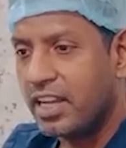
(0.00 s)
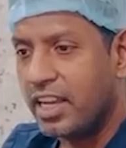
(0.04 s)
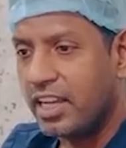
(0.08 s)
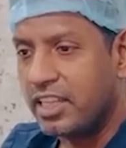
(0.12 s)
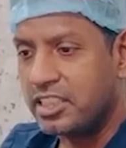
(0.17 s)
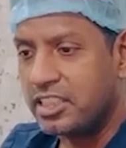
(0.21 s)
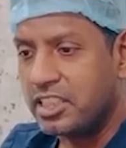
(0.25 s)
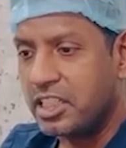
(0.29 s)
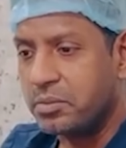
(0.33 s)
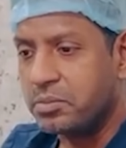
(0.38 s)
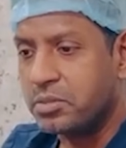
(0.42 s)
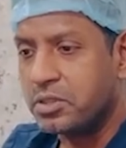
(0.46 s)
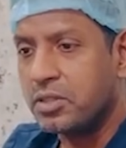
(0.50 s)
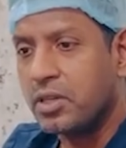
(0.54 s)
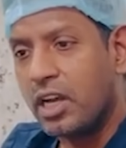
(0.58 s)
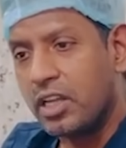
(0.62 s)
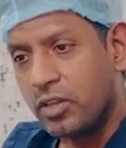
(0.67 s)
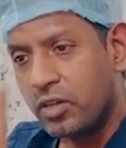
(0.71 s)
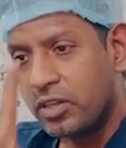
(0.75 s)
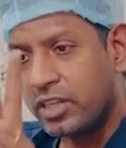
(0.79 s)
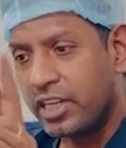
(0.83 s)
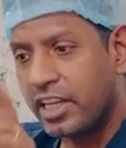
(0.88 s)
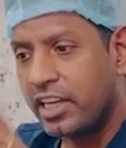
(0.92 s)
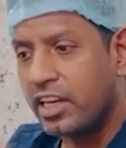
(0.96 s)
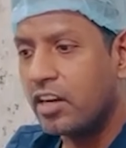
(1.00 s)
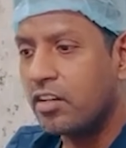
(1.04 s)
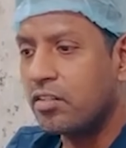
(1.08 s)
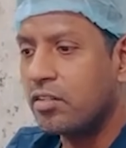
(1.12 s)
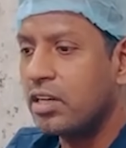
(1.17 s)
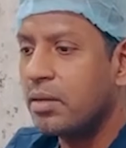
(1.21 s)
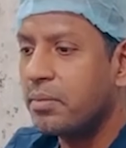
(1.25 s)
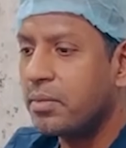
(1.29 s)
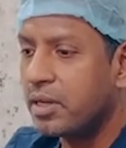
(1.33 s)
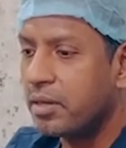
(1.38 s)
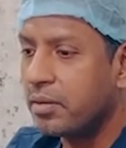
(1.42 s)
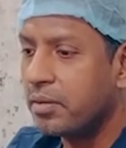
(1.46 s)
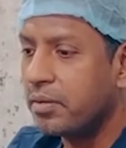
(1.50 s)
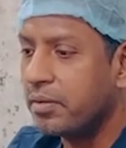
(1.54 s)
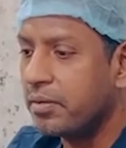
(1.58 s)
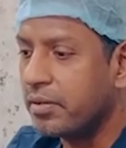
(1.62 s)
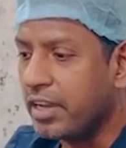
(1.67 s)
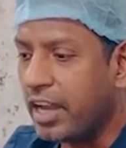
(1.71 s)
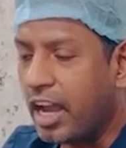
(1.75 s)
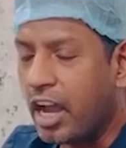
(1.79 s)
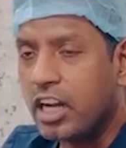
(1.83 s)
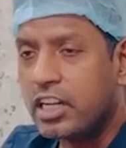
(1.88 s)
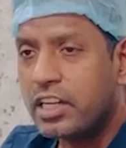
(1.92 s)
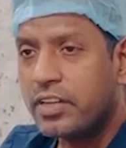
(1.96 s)
ఎంజైమ్స్ అదొకటే కాకుండా మనం
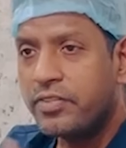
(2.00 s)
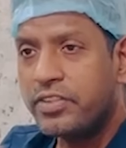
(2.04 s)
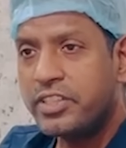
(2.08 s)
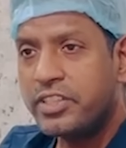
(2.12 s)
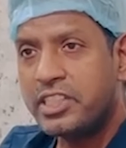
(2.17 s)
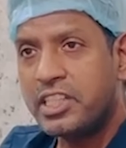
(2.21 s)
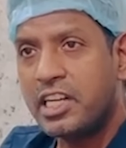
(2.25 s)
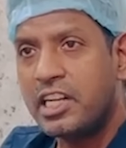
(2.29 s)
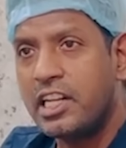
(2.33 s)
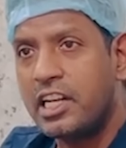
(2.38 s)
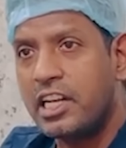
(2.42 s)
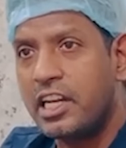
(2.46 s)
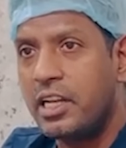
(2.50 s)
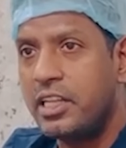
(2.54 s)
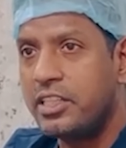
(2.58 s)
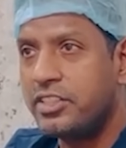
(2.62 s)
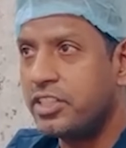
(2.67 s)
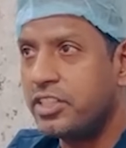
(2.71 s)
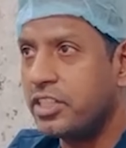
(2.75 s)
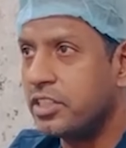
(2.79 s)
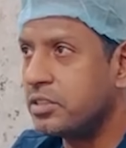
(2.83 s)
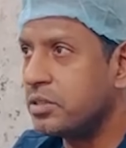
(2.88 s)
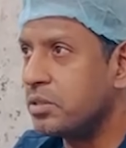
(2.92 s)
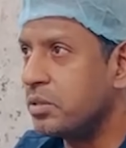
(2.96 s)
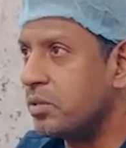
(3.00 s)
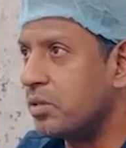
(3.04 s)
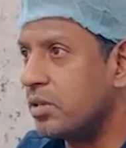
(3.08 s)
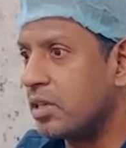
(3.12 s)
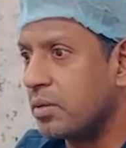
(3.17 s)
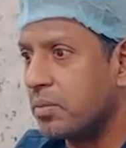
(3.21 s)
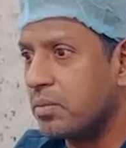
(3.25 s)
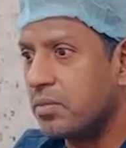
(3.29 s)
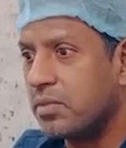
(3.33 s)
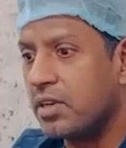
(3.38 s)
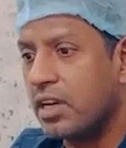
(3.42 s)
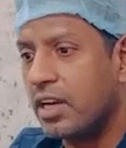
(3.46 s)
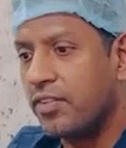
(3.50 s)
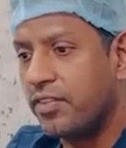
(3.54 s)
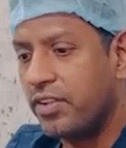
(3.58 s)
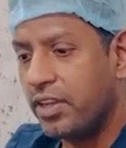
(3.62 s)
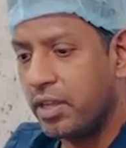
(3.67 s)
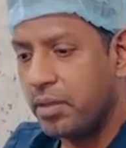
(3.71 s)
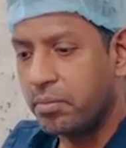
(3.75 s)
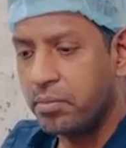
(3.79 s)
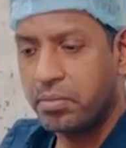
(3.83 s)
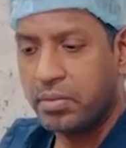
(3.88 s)
ఆర్టిఫిషియల్గా రిలీజ్ చేస్తూ ఉంటాం అవి